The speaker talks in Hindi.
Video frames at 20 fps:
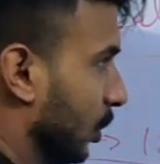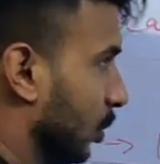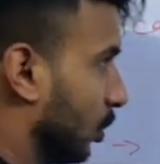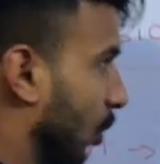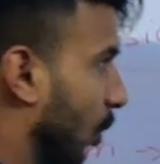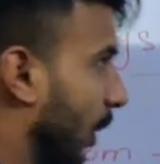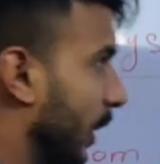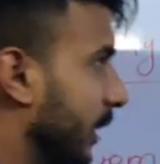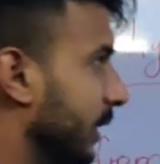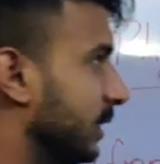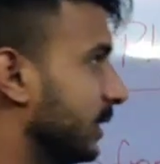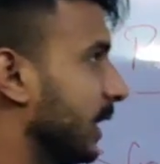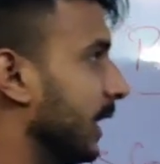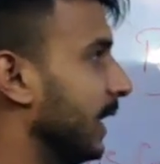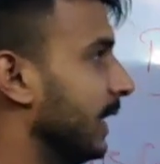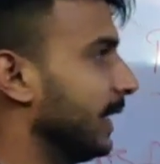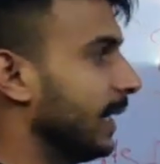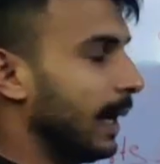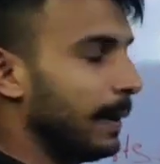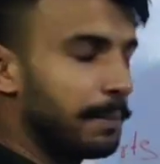तो इसके
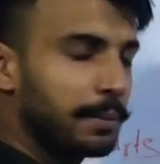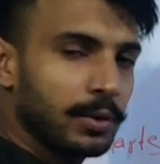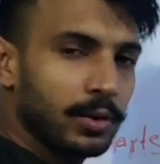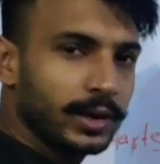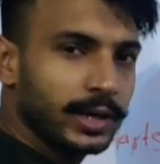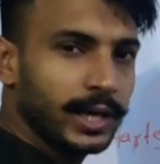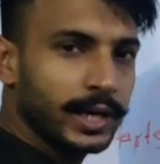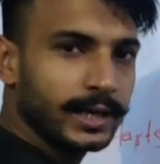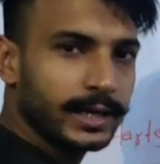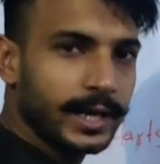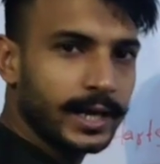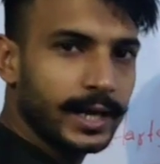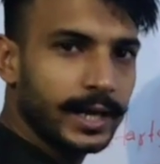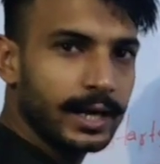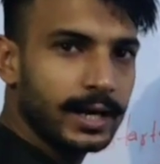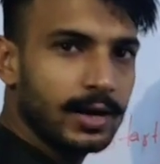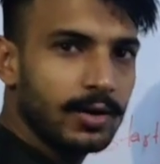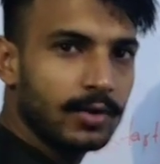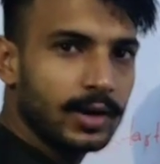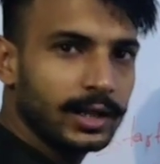लिए आपको क्या क्या
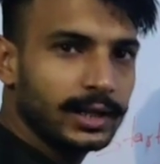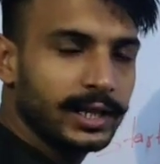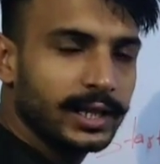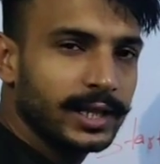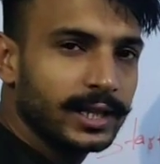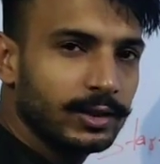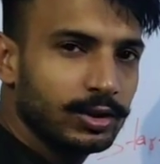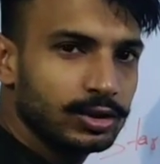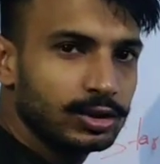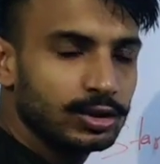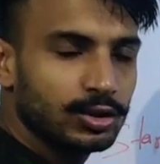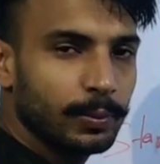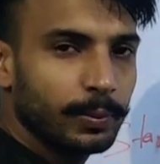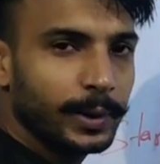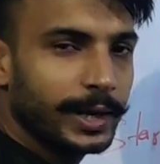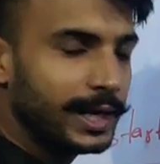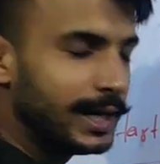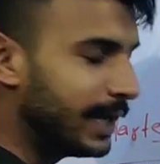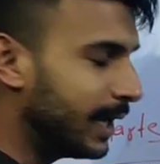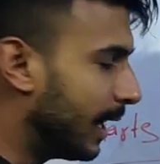करना होगा देखिये दोस्तों
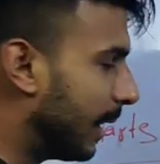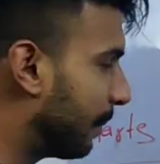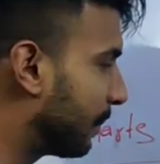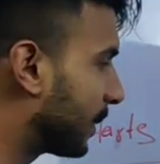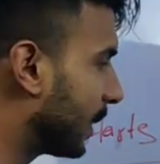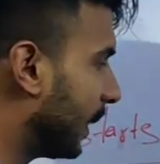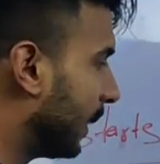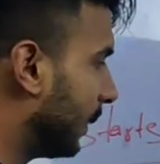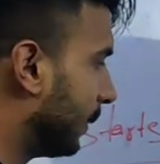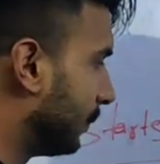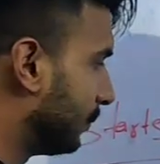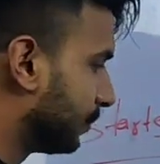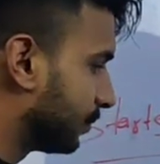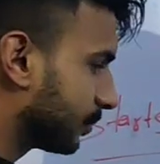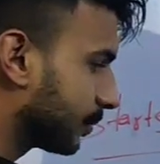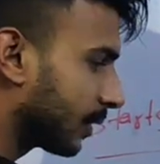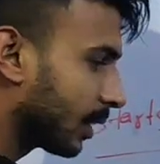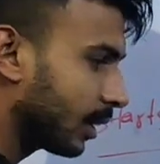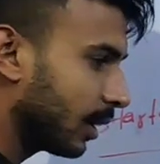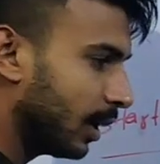पहले आपका
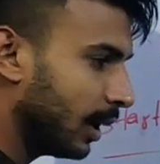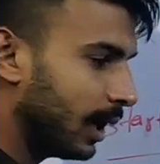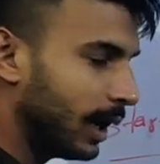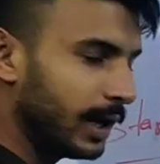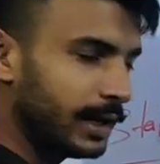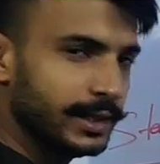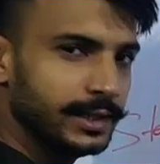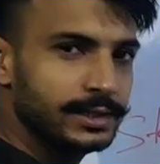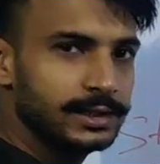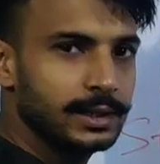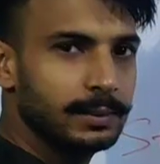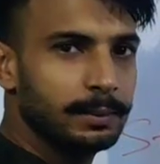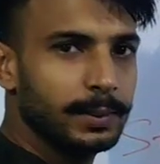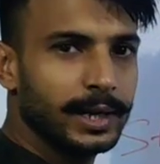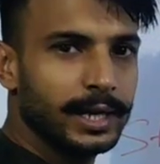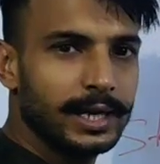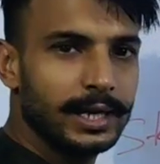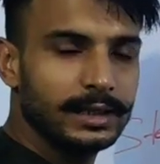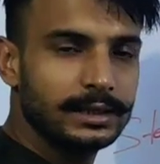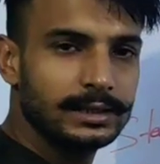आने से
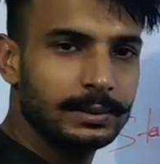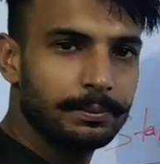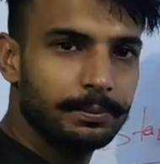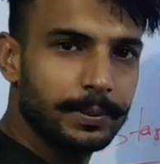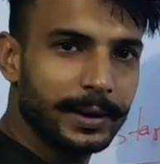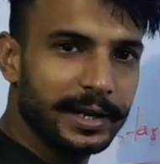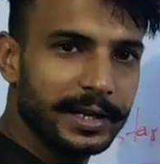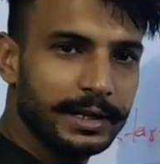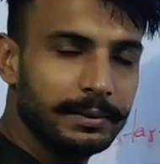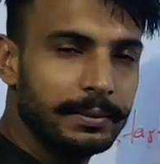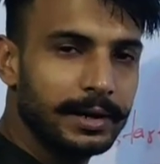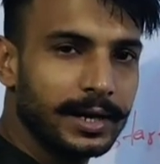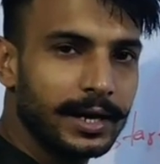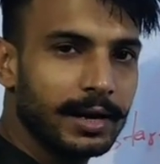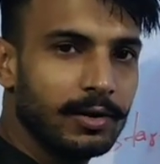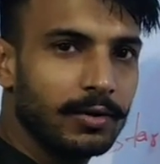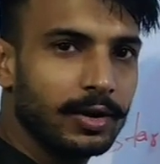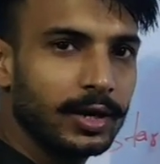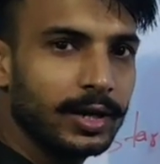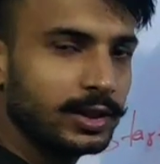पहले जब पहली बार
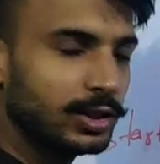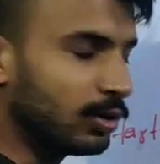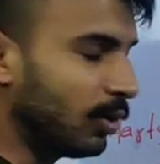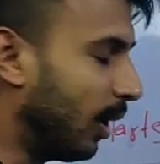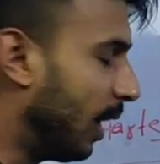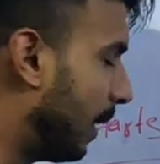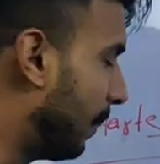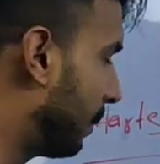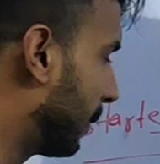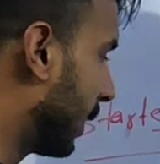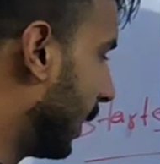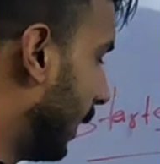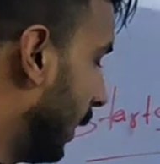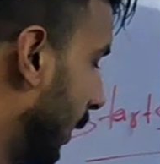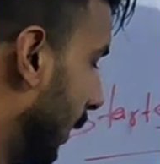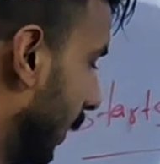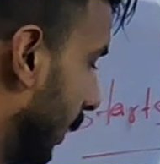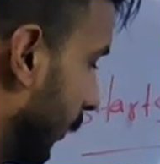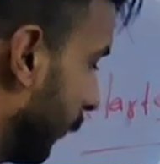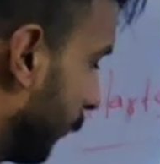आओगे तो आपका
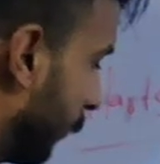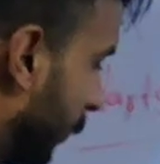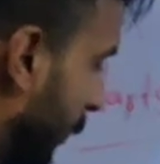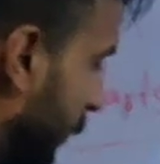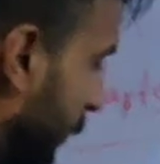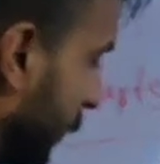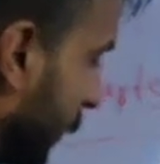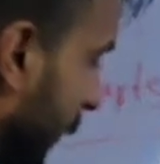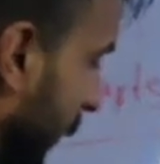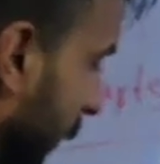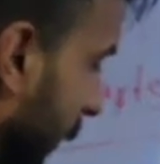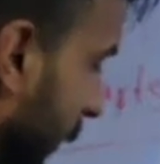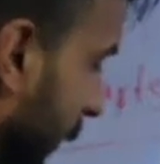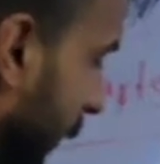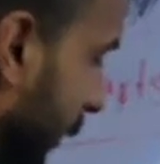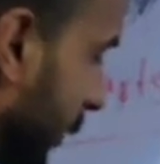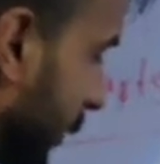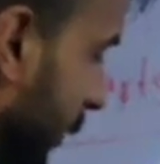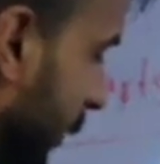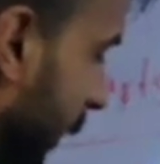फिजिकल
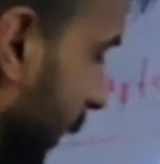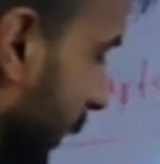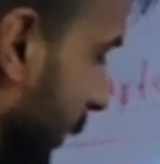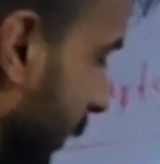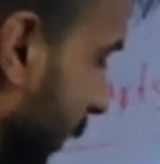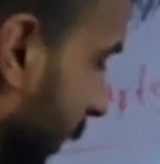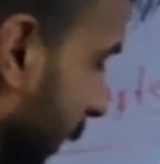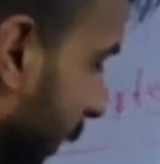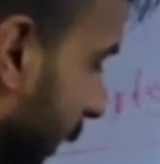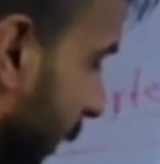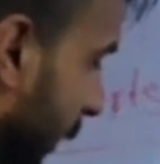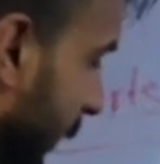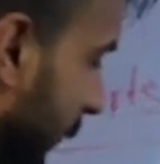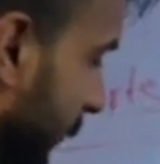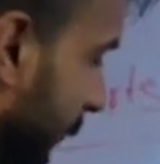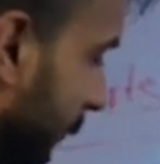टेस्ट लिया जाएगा